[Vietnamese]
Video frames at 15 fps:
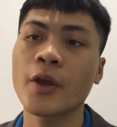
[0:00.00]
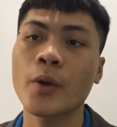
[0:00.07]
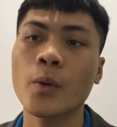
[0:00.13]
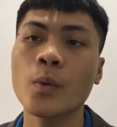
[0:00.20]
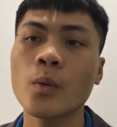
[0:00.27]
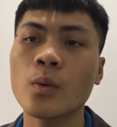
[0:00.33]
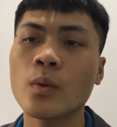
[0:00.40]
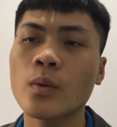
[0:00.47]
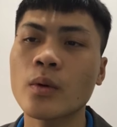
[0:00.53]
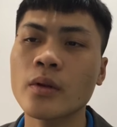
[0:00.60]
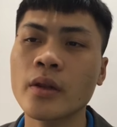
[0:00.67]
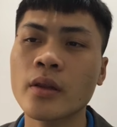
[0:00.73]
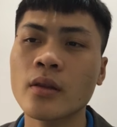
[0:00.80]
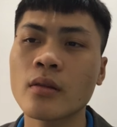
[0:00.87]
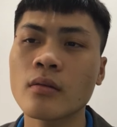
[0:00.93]
thiếu
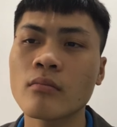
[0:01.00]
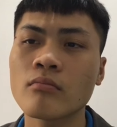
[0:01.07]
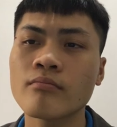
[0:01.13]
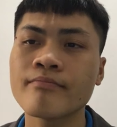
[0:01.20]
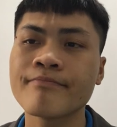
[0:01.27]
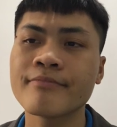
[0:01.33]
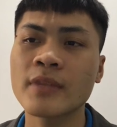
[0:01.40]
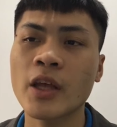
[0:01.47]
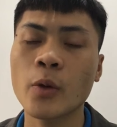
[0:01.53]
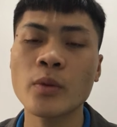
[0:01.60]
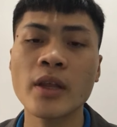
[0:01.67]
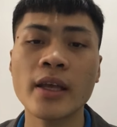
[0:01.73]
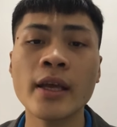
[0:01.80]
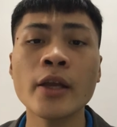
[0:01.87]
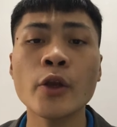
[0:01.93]
thiếu
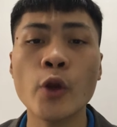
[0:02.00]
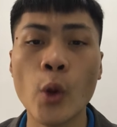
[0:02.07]
tính kết